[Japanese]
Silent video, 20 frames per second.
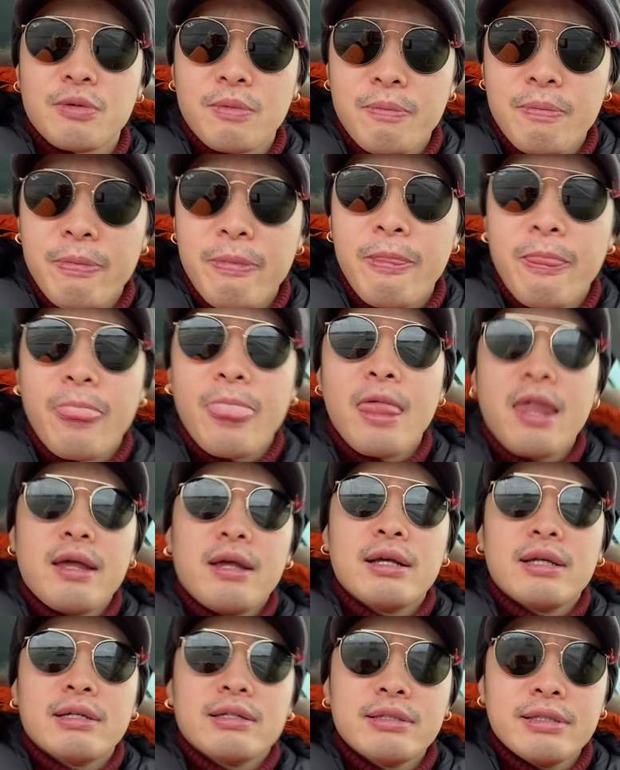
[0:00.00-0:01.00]

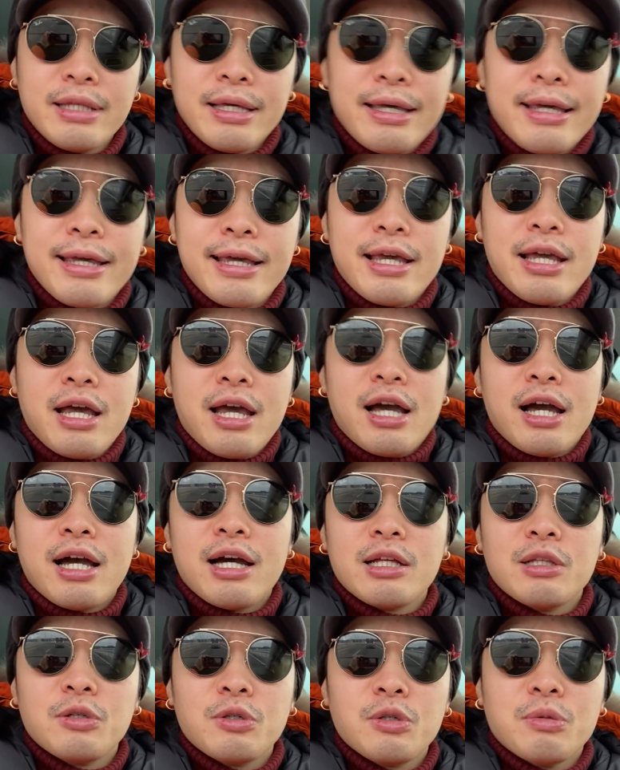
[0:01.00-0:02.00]
んで、
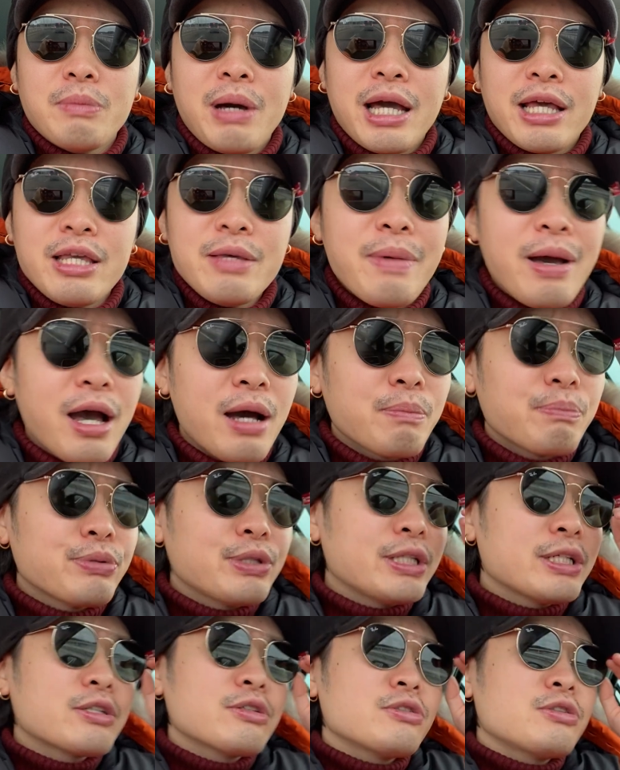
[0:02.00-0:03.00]
あの、まあ、今、
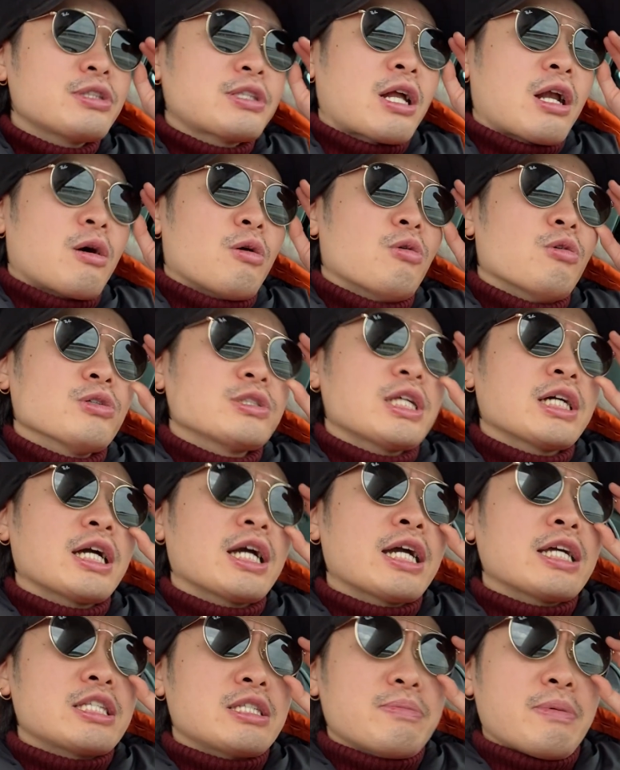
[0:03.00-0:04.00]
ブティックって言ったら大阪
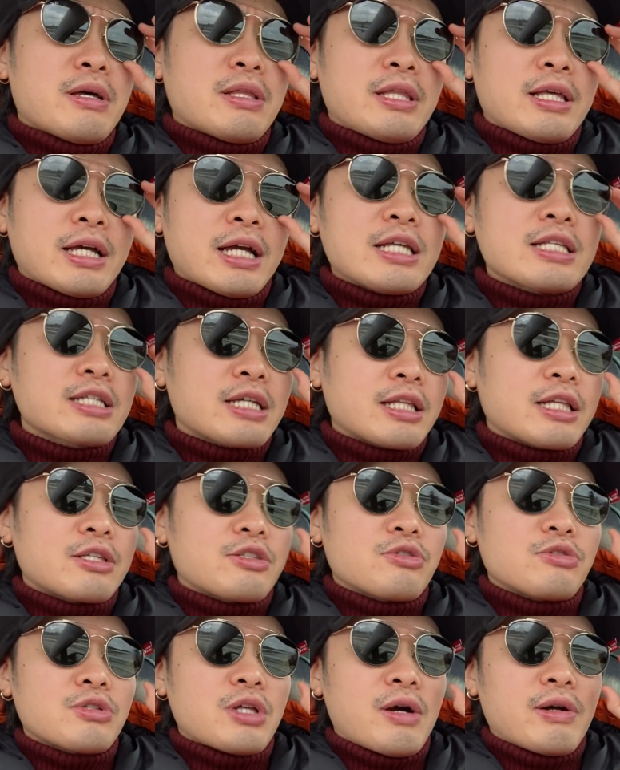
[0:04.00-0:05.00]
が一番でかいんですかね、
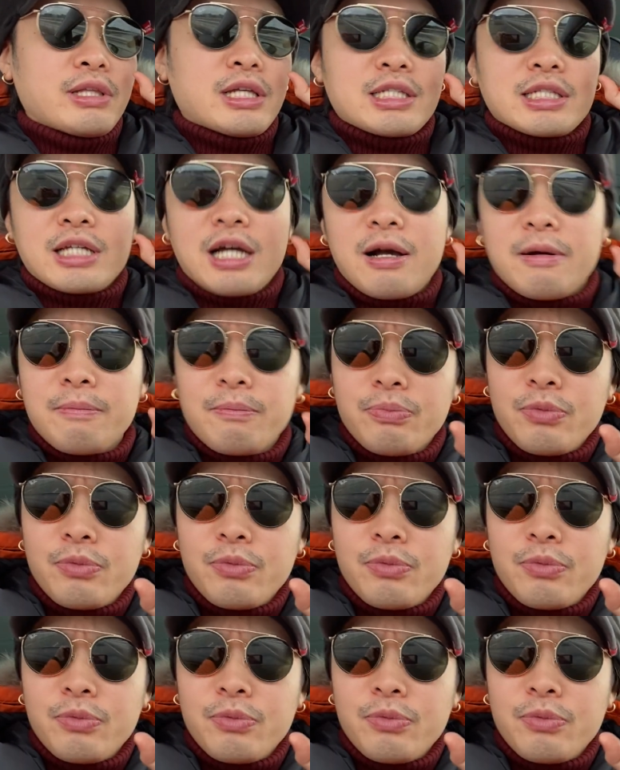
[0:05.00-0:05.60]
チューダーは確か。